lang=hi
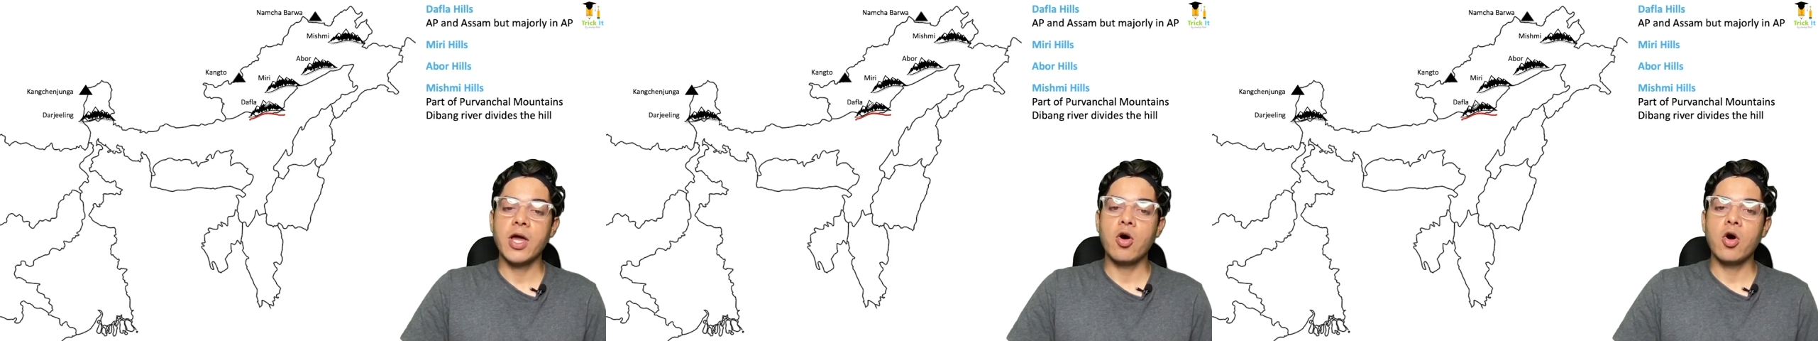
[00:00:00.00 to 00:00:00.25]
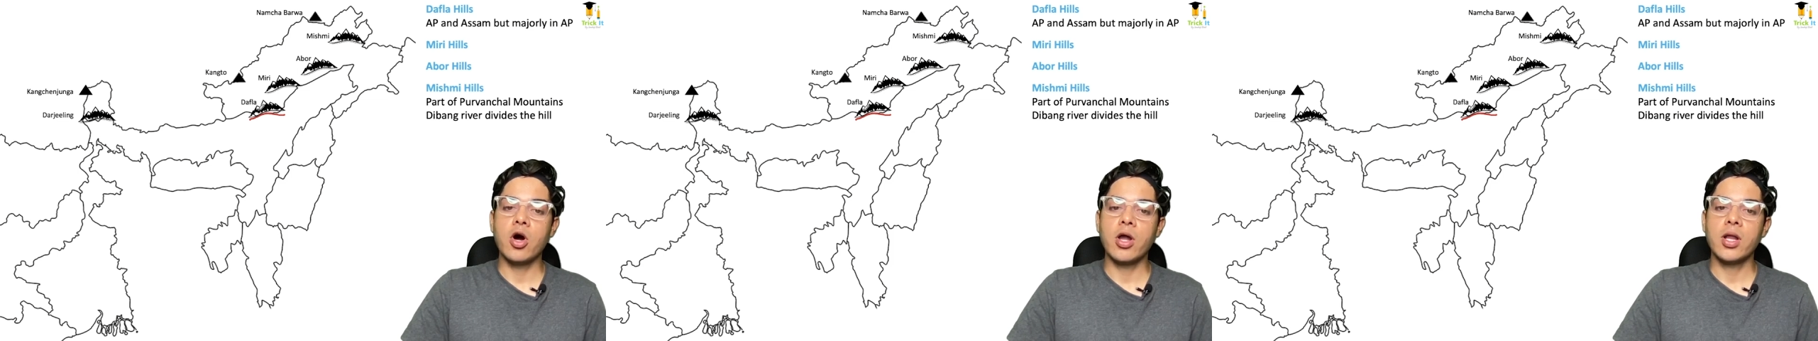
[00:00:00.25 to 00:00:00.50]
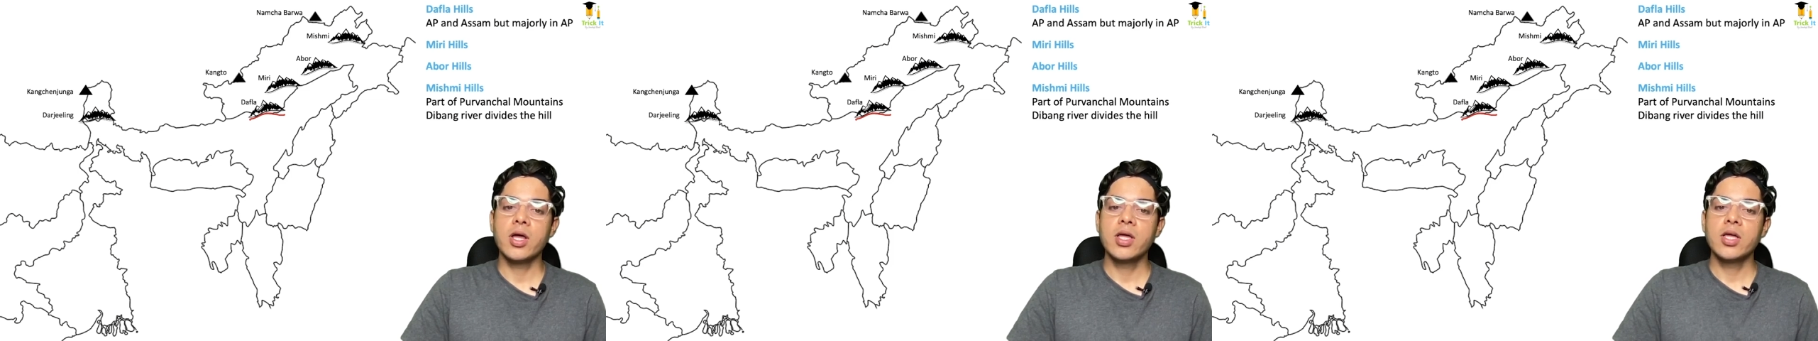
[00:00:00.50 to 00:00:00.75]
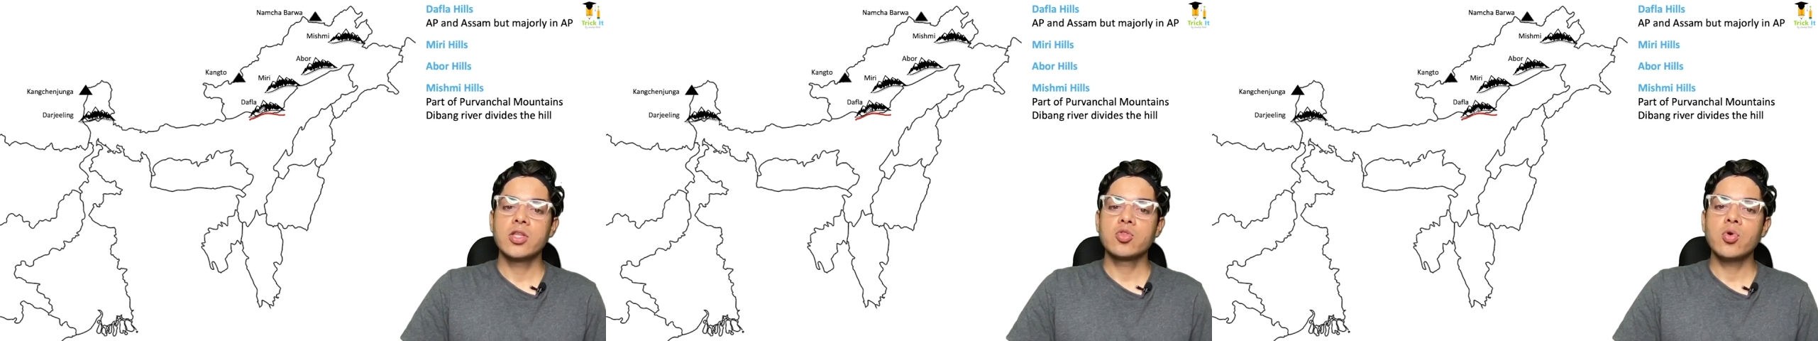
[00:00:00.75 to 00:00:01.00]
और
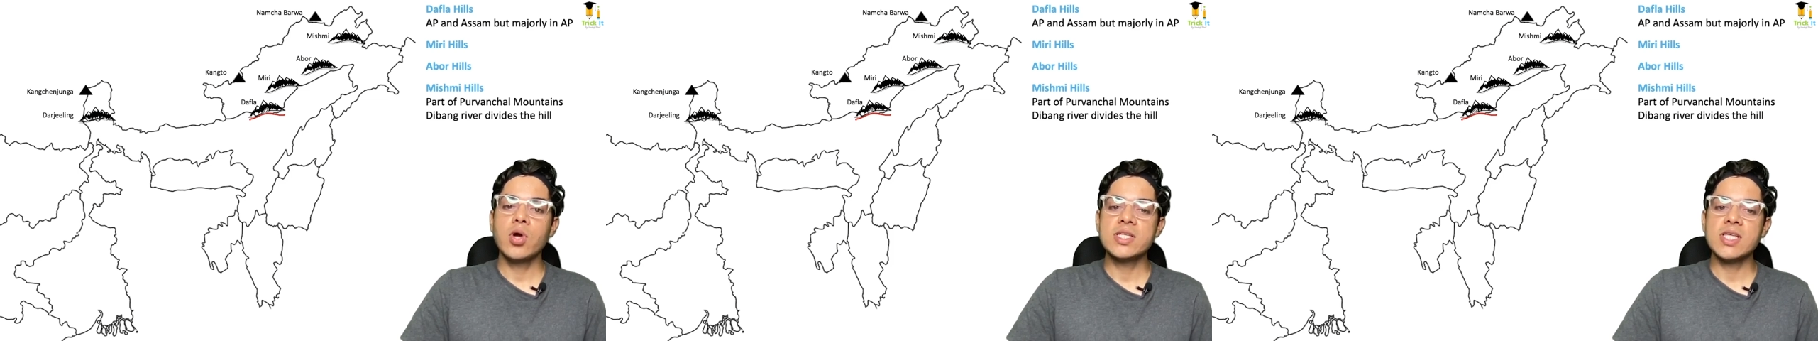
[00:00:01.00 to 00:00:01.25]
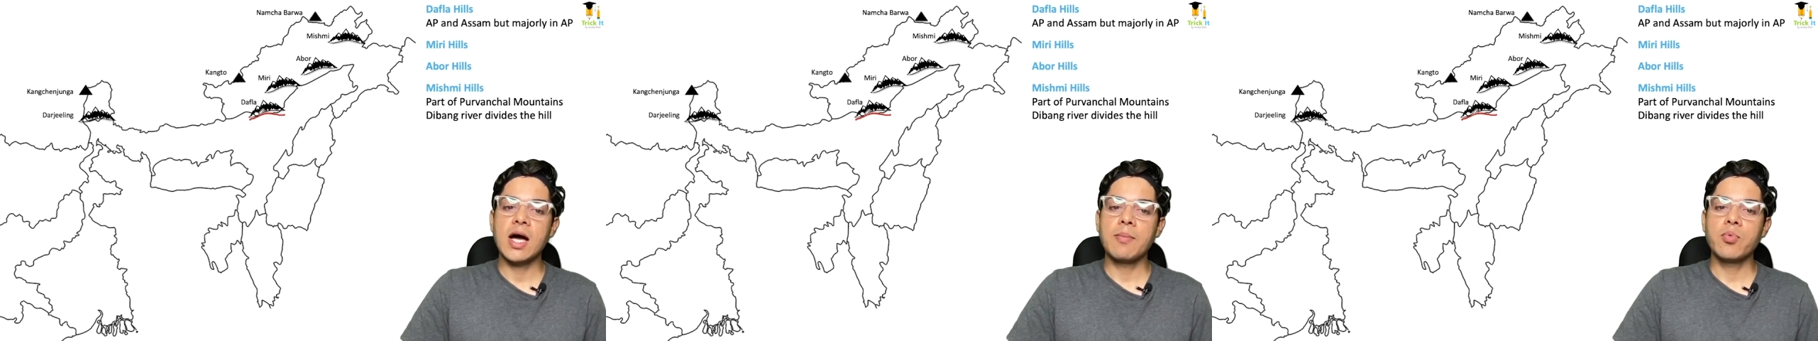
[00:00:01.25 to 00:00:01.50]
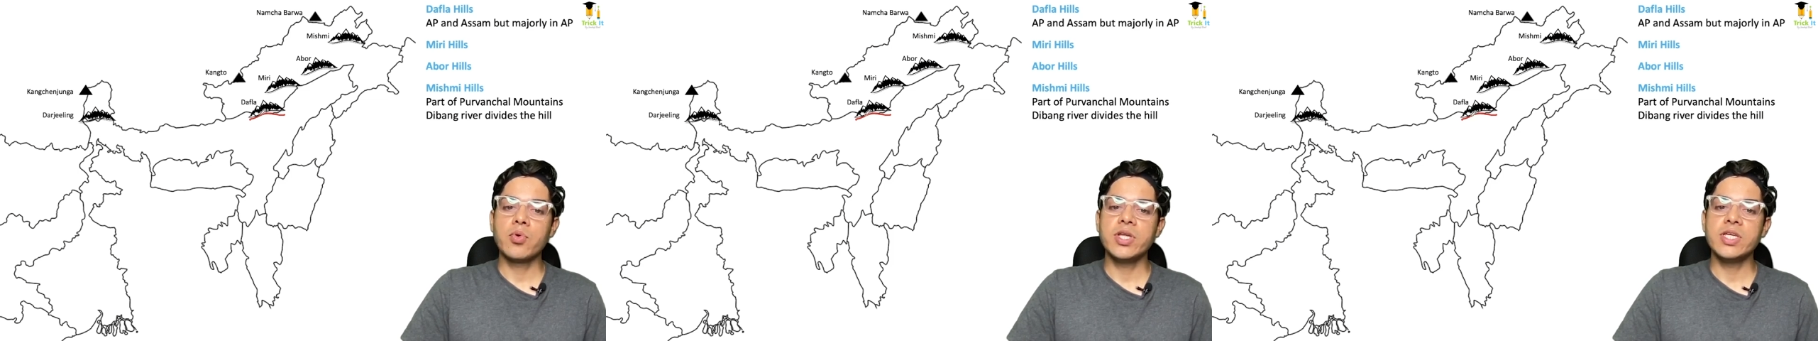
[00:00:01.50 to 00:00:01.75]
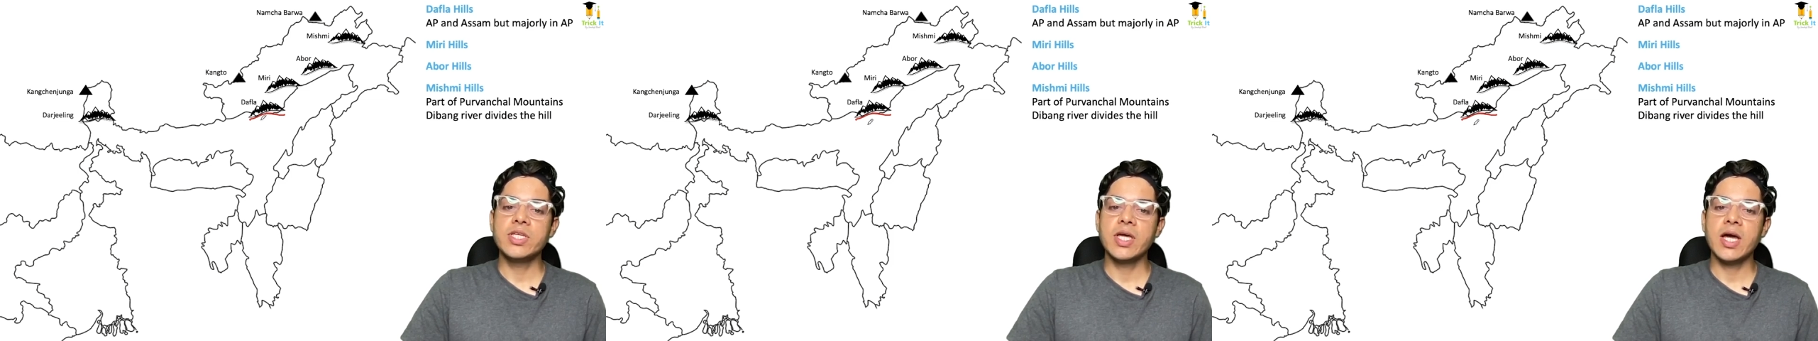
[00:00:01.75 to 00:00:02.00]
थोड़ा सा आपको
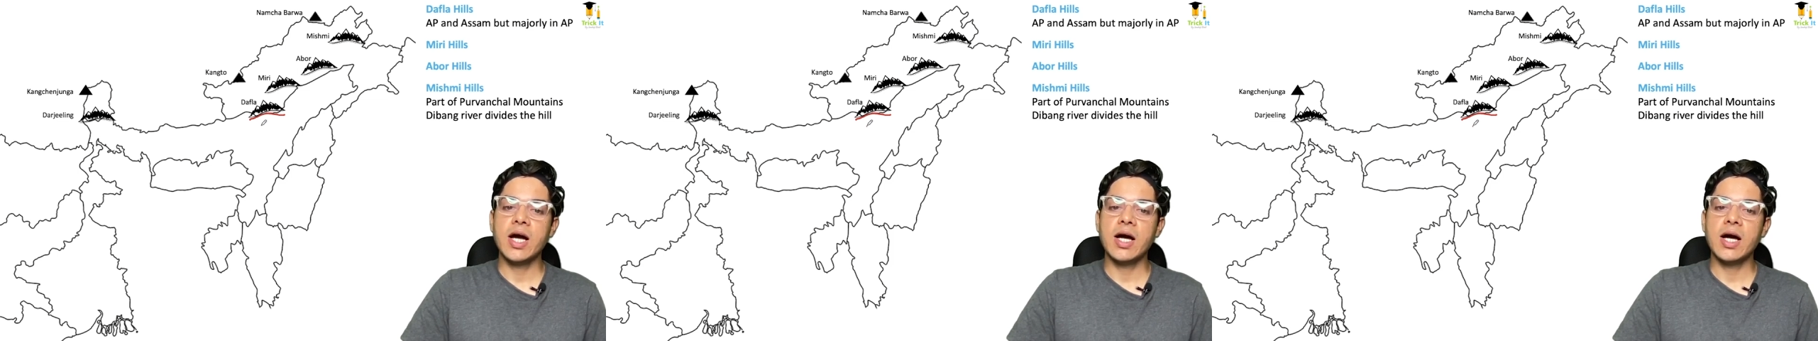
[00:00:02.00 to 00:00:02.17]
नीचे